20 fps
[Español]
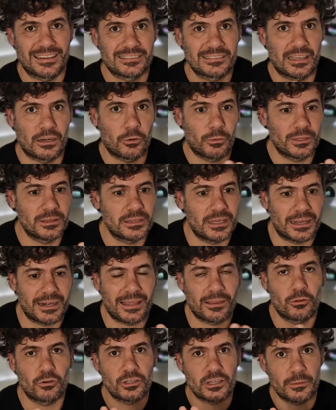hasta 90
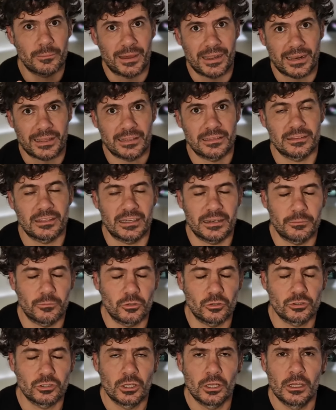grados de margen
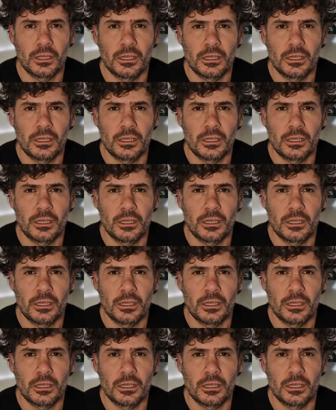tenemos